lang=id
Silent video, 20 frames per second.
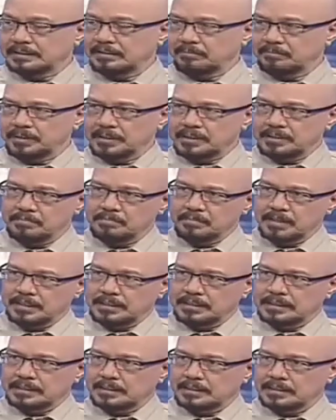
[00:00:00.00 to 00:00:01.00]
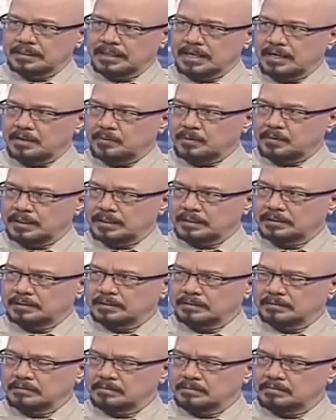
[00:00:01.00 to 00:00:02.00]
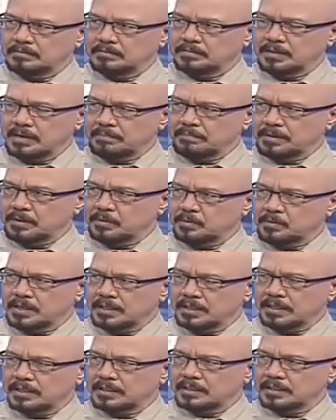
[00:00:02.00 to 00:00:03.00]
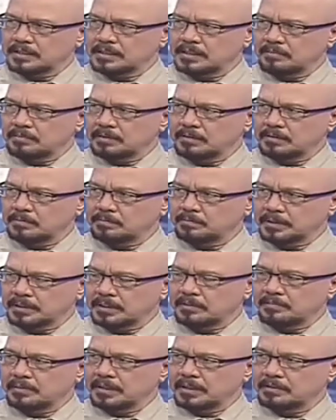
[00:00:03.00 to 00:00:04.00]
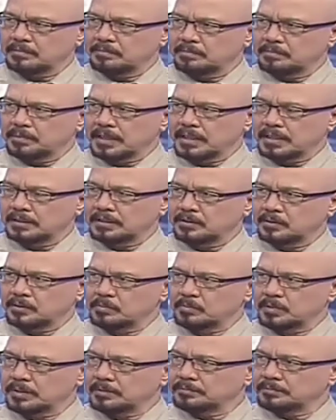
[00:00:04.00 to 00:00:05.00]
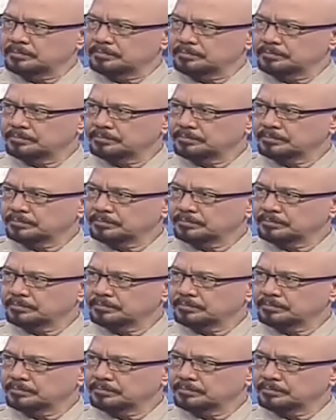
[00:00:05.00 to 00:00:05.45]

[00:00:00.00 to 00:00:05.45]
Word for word: ya. Tapi kembali ke awal. Ya. Berapa uang yang Anda siapkan pertama kali berangkat dari rumah?